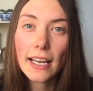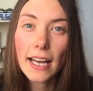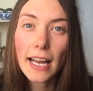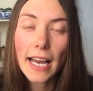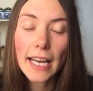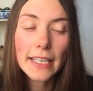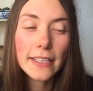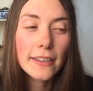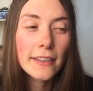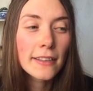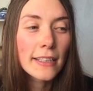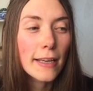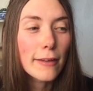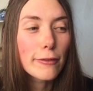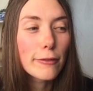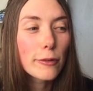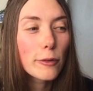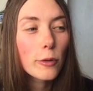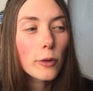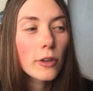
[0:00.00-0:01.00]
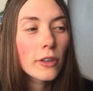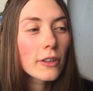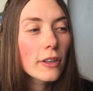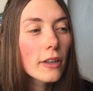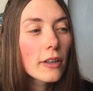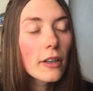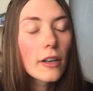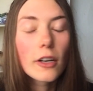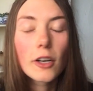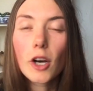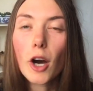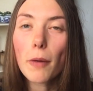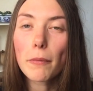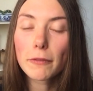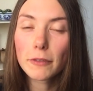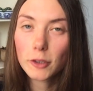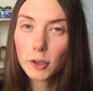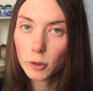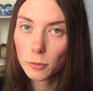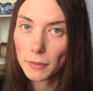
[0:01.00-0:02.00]
eine der führenden
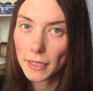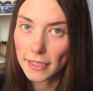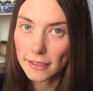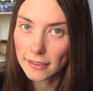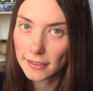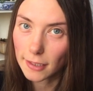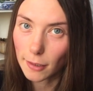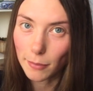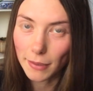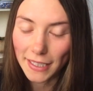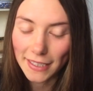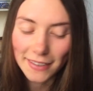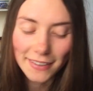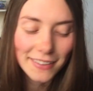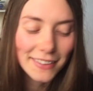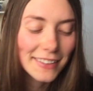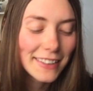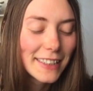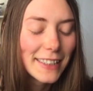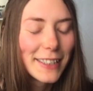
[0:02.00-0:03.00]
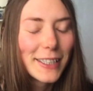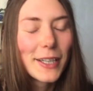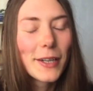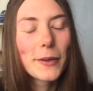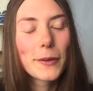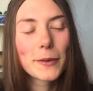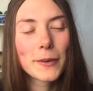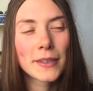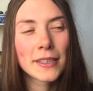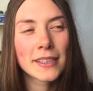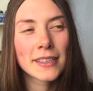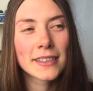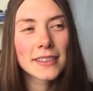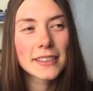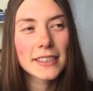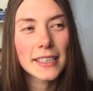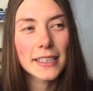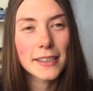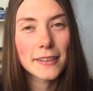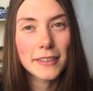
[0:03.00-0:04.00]
Kopfschmerztabletten.
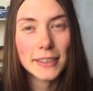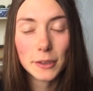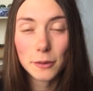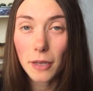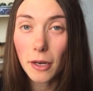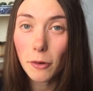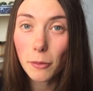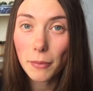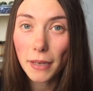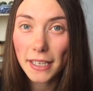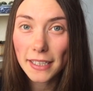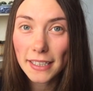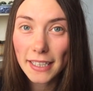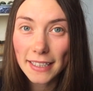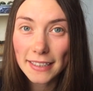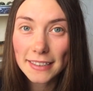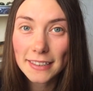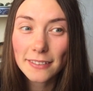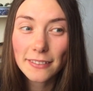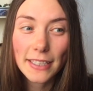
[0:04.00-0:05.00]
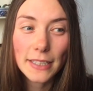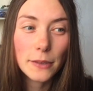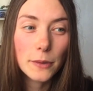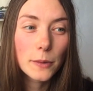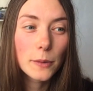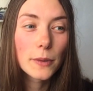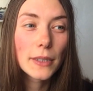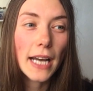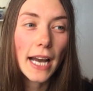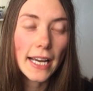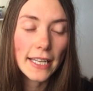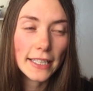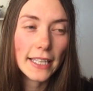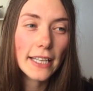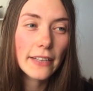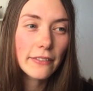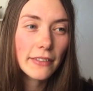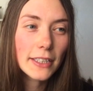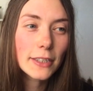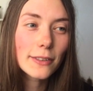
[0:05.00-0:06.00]
Und äh, was du auch machen kannst, wenn du keinen
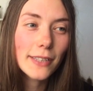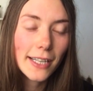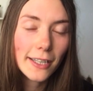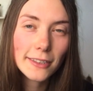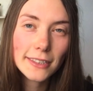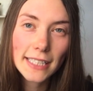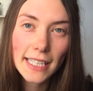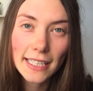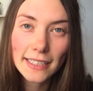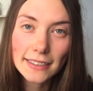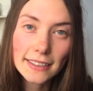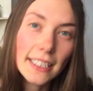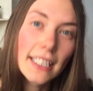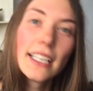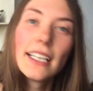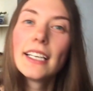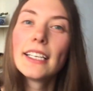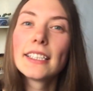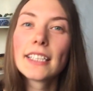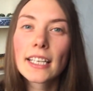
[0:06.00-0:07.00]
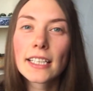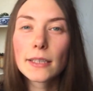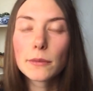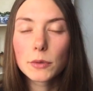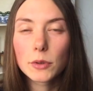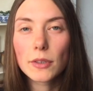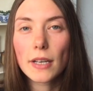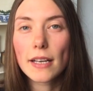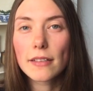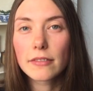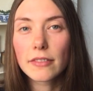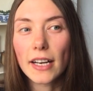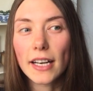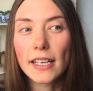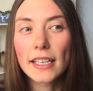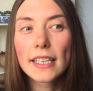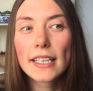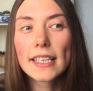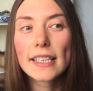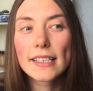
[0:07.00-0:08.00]
Ingwer zu Hause hast, dann nimmst du
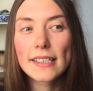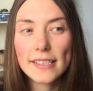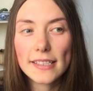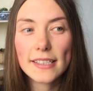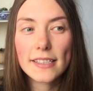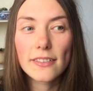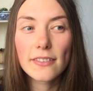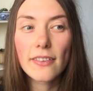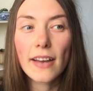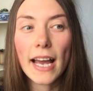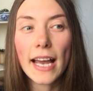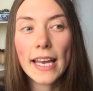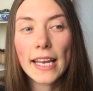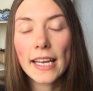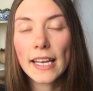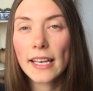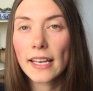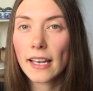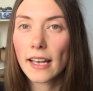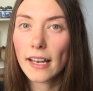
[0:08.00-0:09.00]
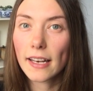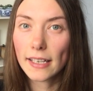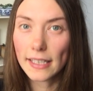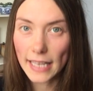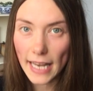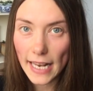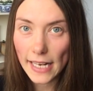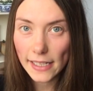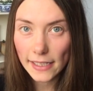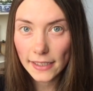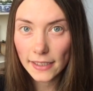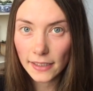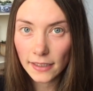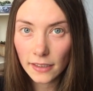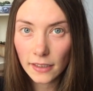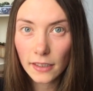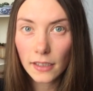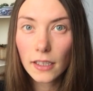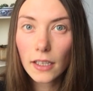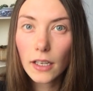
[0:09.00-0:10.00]
einfach zwei
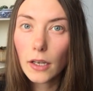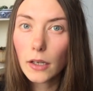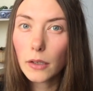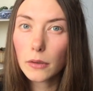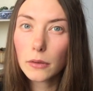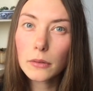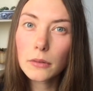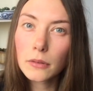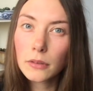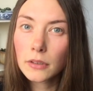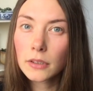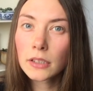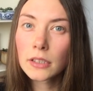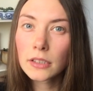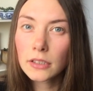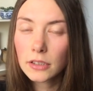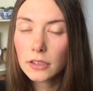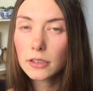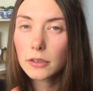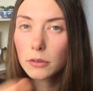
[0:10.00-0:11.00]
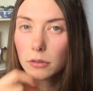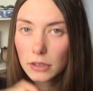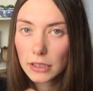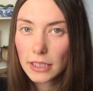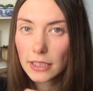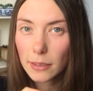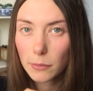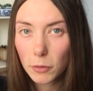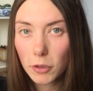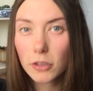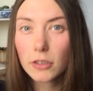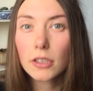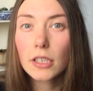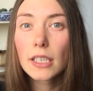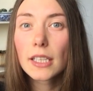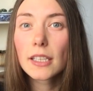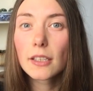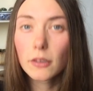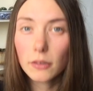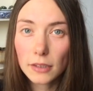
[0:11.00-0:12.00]
Nelken und tust die in den Mund
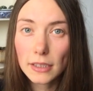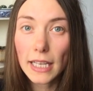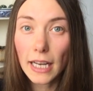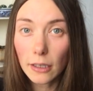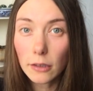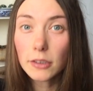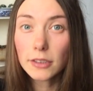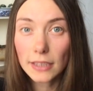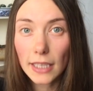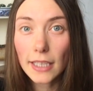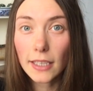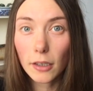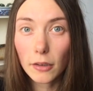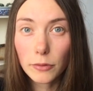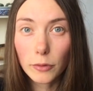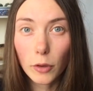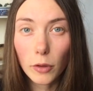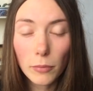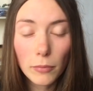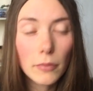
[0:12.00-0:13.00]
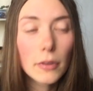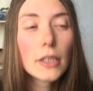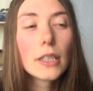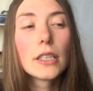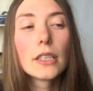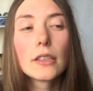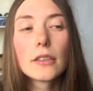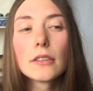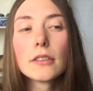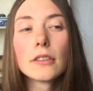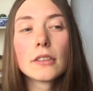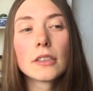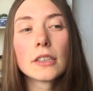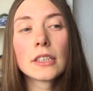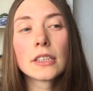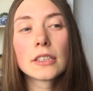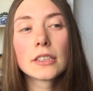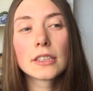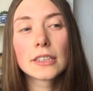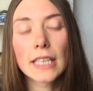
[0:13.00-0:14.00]
und kaust da drauf rum.
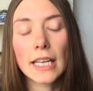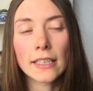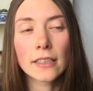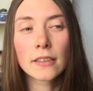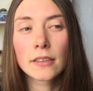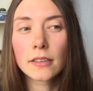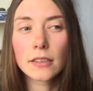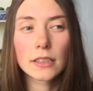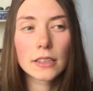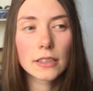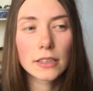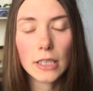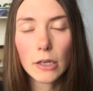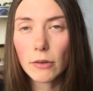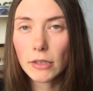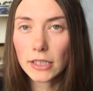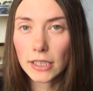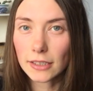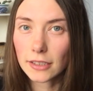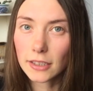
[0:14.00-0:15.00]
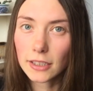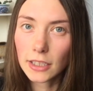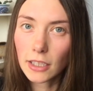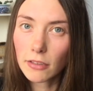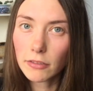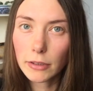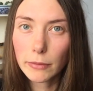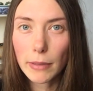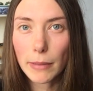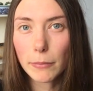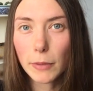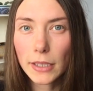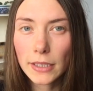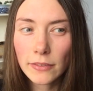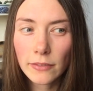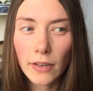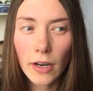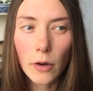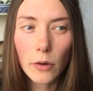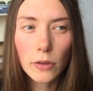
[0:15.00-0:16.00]
Und dann dauert das genau wie beim
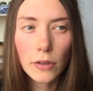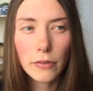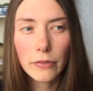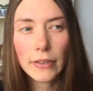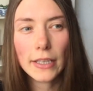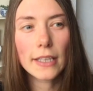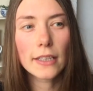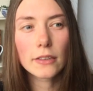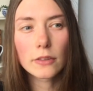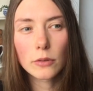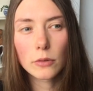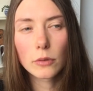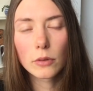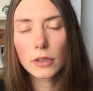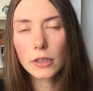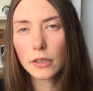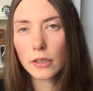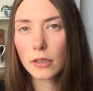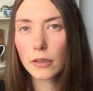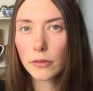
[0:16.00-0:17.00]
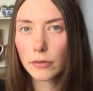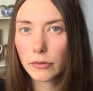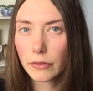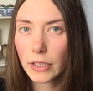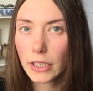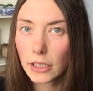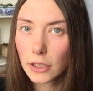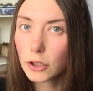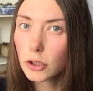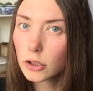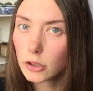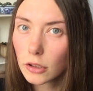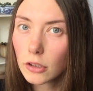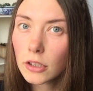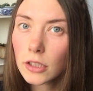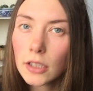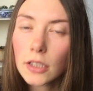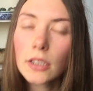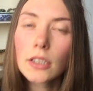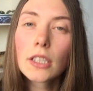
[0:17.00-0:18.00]
Ingwer ungefähr so eine
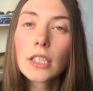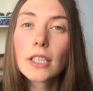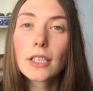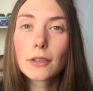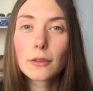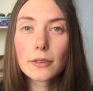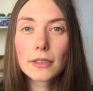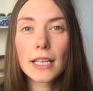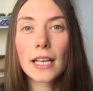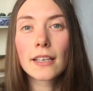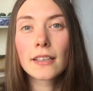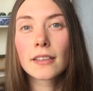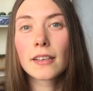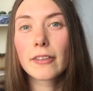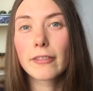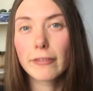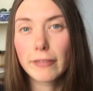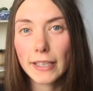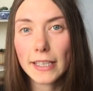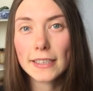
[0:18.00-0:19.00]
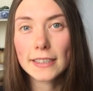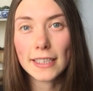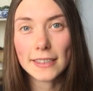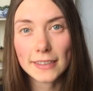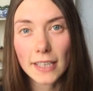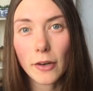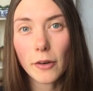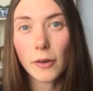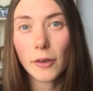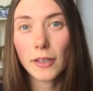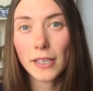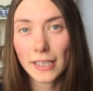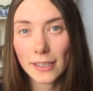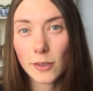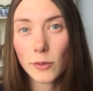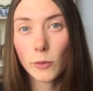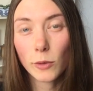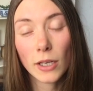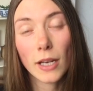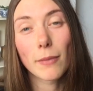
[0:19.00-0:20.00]
Viertelstunde. Und dann wirkt das auch
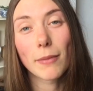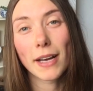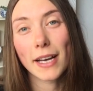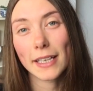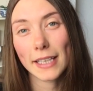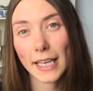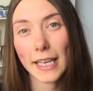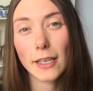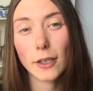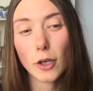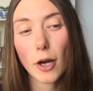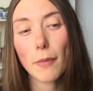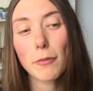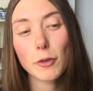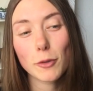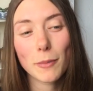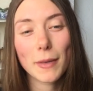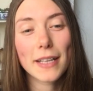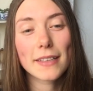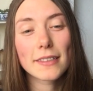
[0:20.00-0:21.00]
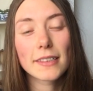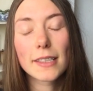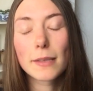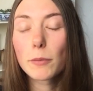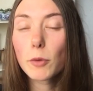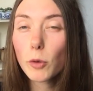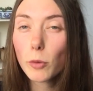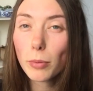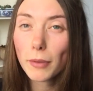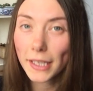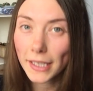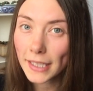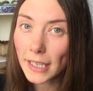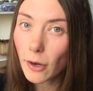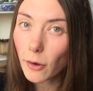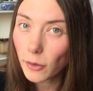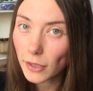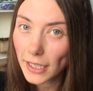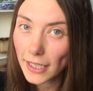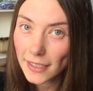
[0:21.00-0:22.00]
ganz wunderbar gegen Kopfschmerzen, im Übrigen
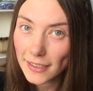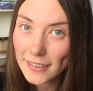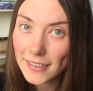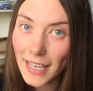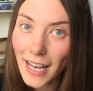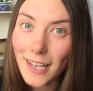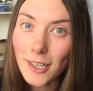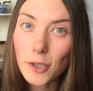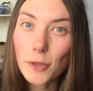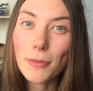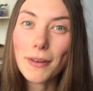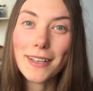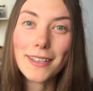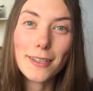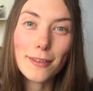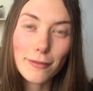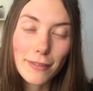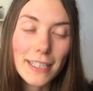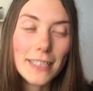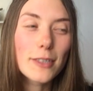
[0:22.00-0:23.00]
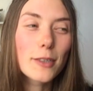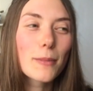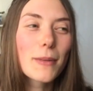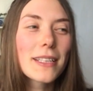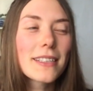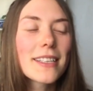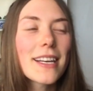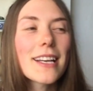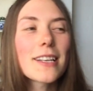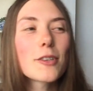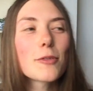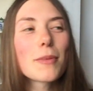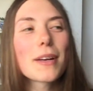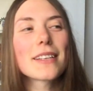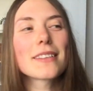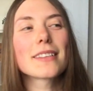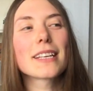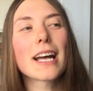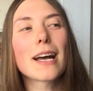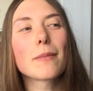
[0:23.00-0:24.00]
auch gegen Zahnschmerzen. Falls du mal
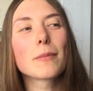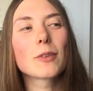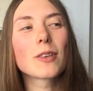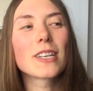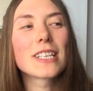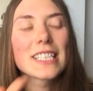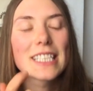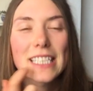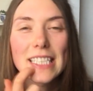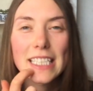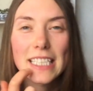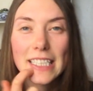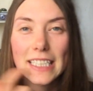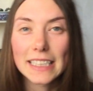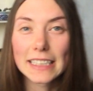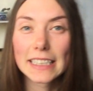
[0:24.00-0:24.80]
Zahnschmerzen haben solltest,